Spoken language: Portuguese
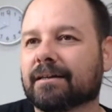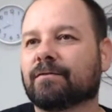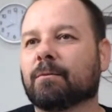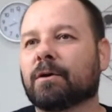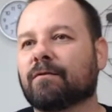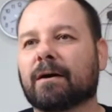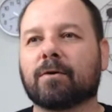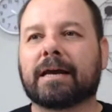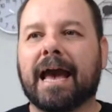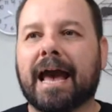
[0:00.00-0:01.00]
Vamos que
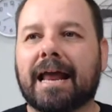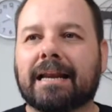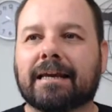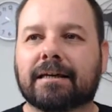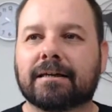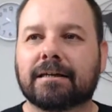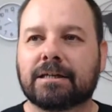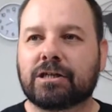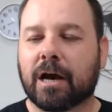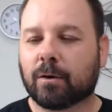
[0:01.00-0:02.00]
vamos, Kelly!
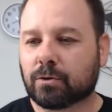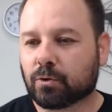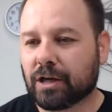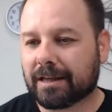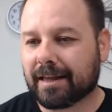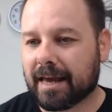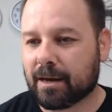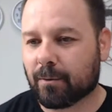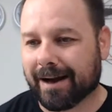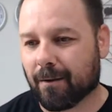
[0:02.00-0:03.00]
Gelson
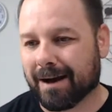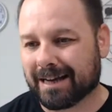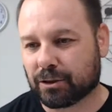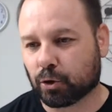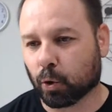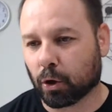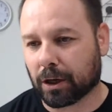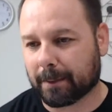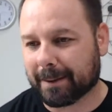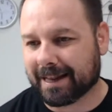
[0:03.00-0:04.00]
GTI, o carro mais
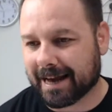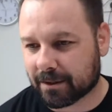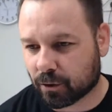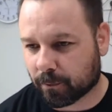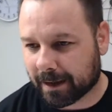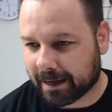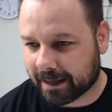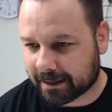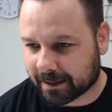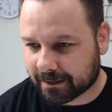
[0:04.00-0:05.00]
turbinado do
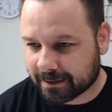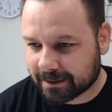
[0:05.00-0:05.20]
planeta.